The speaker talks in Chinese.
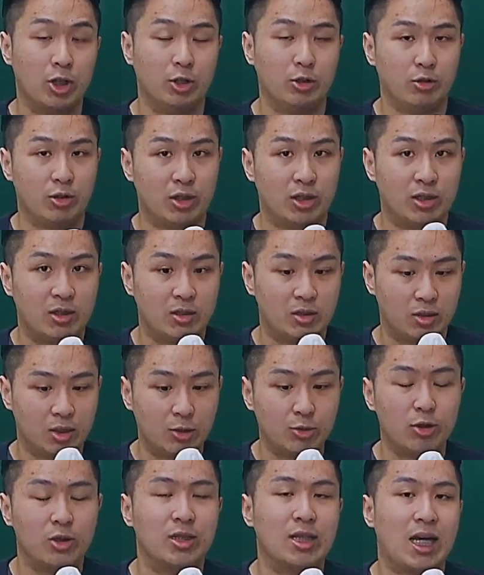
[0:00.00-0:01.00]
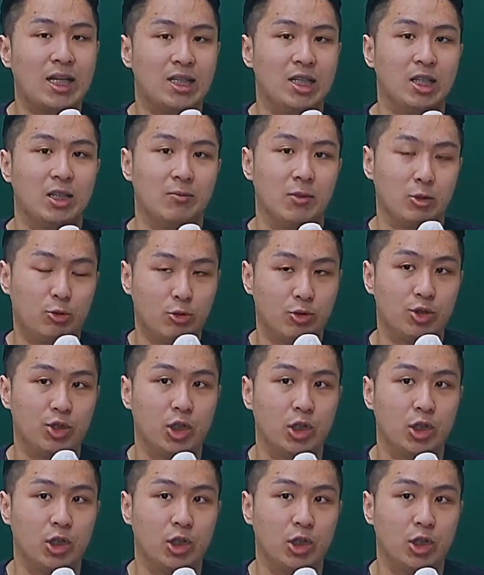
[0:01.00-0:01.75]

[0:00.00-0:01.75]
就是证券诈欺里面损失